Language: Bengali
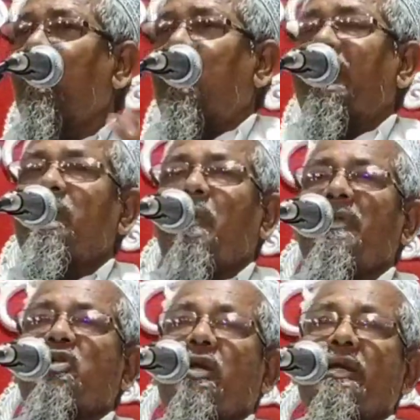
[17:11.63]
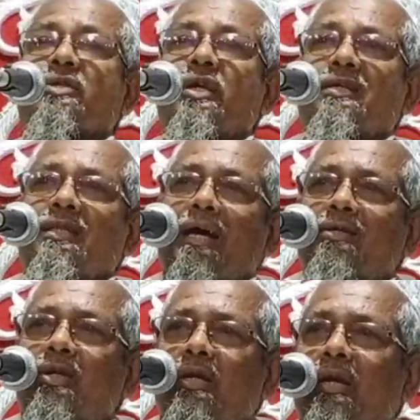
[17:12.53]
পরে ইমামের সঙ্গে শেষ
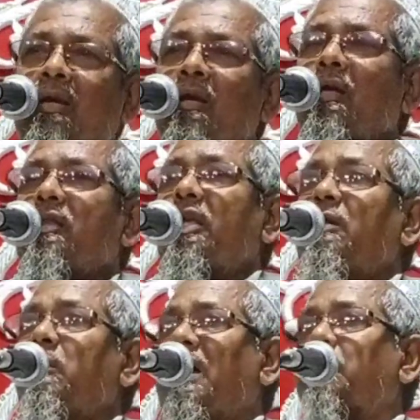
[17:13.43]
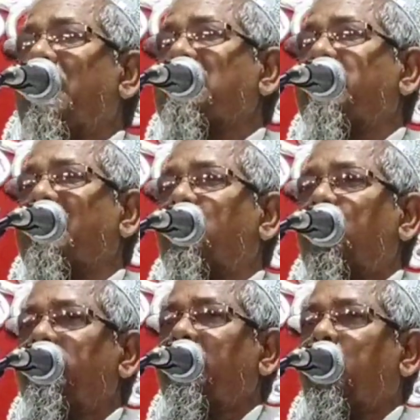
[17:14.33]
দায় যেয়ে তিনবার পাঁচবার
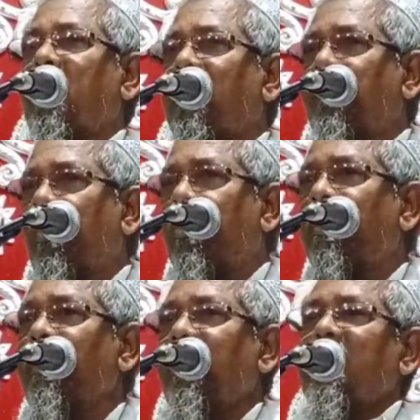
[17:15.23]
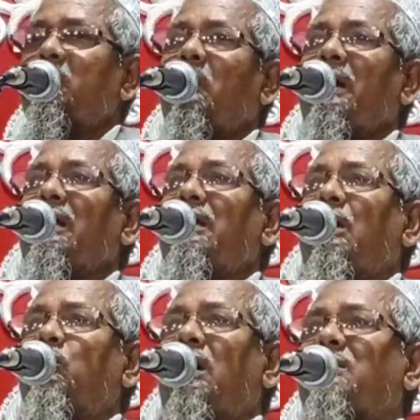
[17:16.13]
তসবি পড়ার পর ইমাম
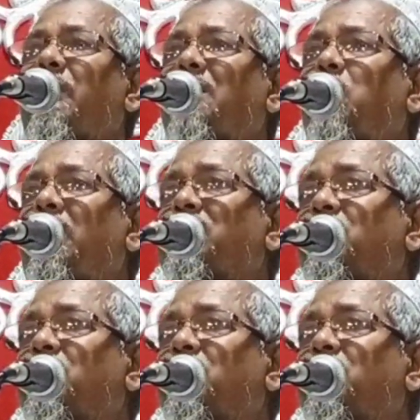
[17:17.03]
আল্লাহ আকবার বলে